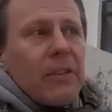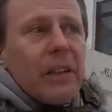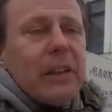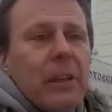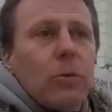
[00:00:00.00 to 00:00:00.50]

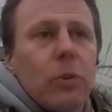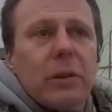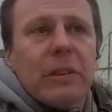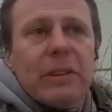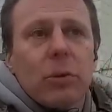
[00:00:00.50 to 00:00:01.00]
строитель
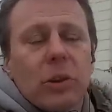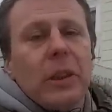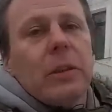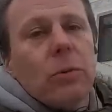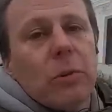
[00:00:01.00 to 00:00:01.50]
культовых
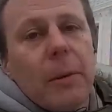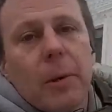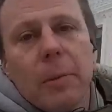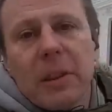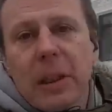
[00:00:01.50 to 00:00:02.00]
сооружений, ну,
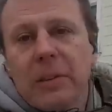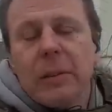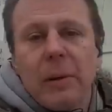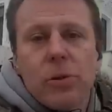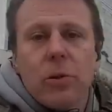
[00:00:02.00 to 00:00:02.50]
добро
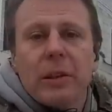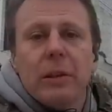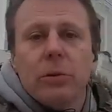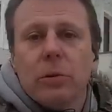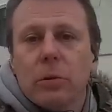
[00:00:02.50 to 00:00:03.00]
пожаловать на Большую
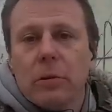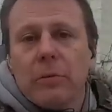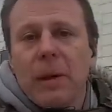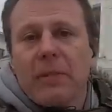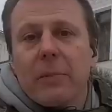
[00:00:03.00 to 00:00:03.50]

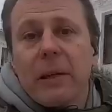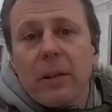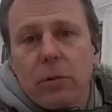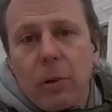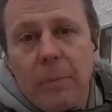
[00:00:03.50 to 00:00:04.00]
Ордынку, в
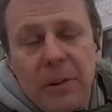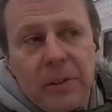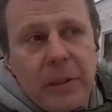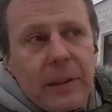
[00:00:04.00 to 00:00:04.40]
Марфо-Мариинскую обитель.